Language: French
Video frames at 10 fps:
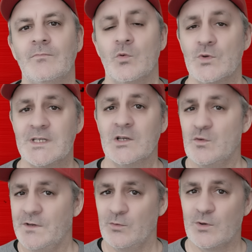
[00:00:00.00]
On sait que
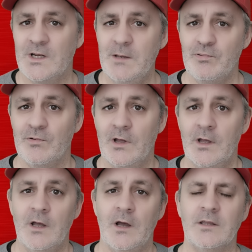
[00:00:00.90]
tu viens du clip.
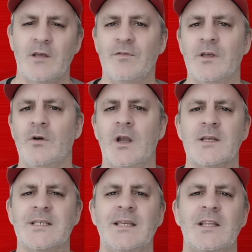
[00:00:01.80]
Hein, t'as tu as fait voilà,
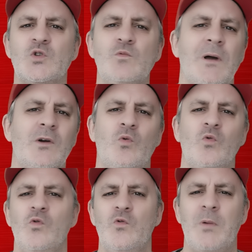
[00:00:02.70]
Sayan
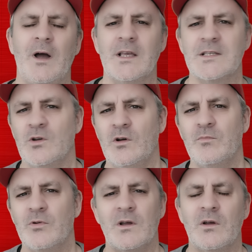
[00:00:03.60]
Supakru, par
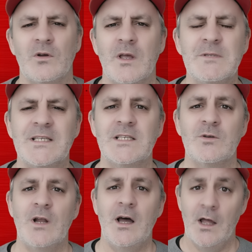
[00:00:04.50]
exemple, hein, euh, MC
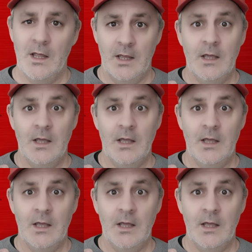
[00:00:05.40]
Solar.